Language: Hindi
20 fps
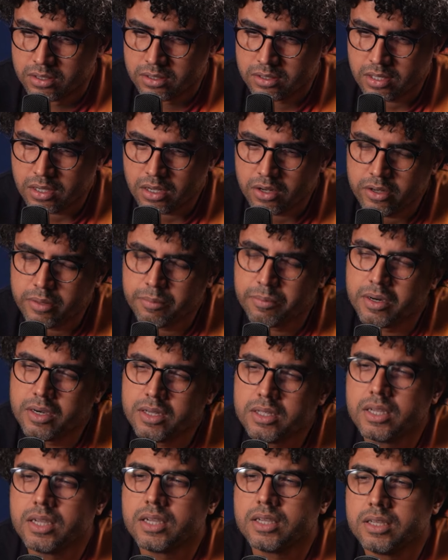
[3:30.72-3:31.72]
सैलरी
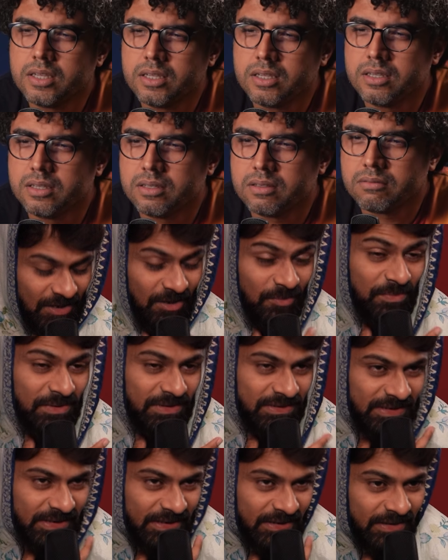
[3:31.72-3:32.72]
बढ़ जाएगी कब
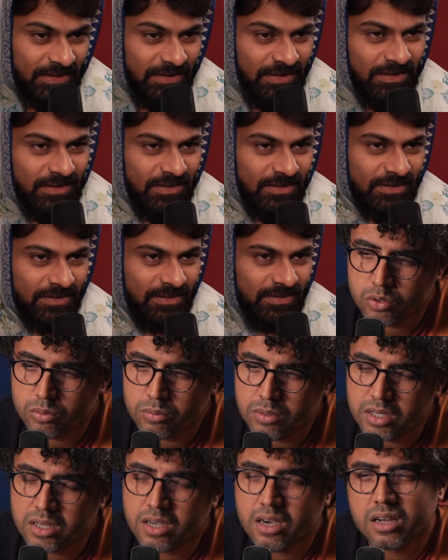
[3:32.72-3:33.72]
बढ़ जाएगी
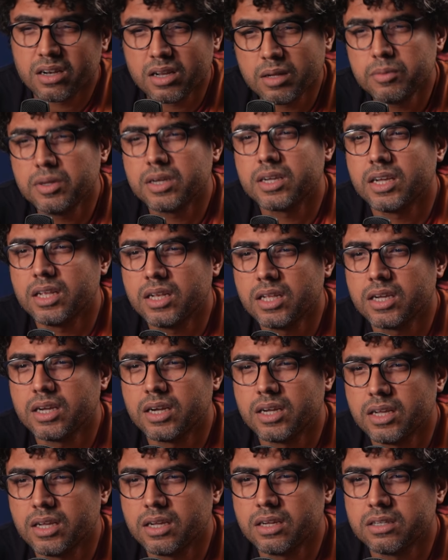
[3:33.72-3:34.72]
तुमने खाना भी अकेले
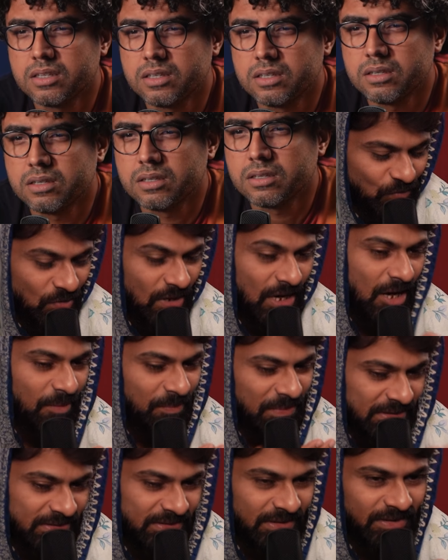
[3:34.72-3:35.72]
खाया आज तो
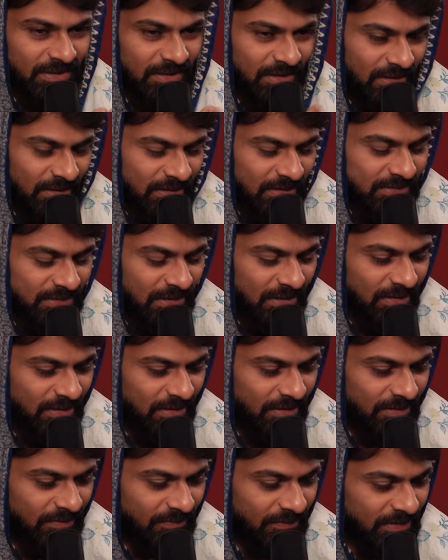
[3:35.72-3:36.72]
आप ही सकीना के साथ
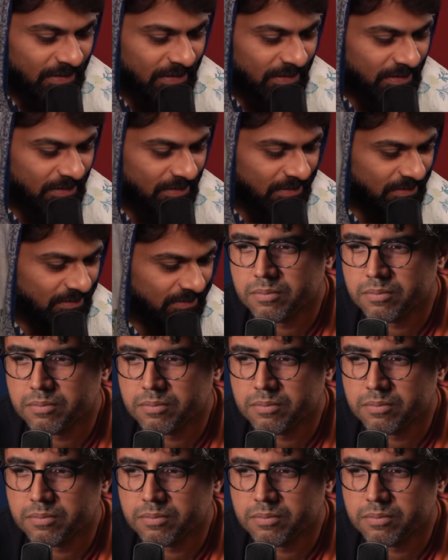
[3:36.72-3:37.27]
लगे हुए थे